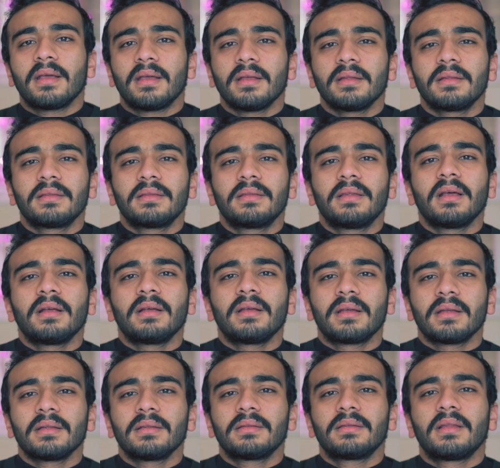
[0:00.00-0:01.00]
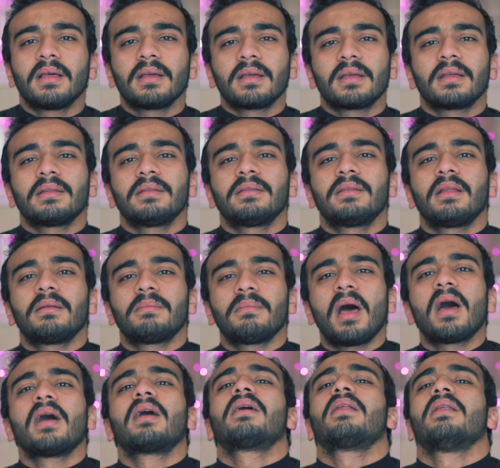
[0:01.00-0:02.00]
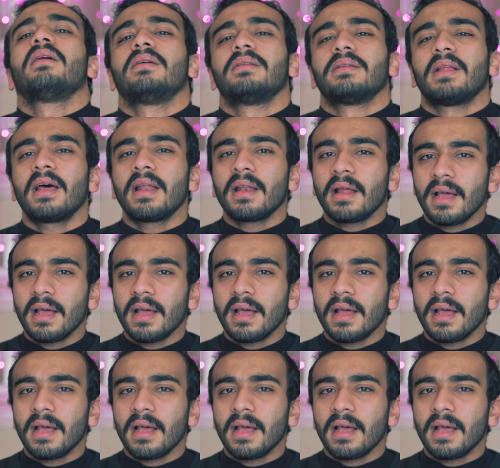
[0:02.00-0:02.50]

جدا جدا جدا مع الكلاينت انا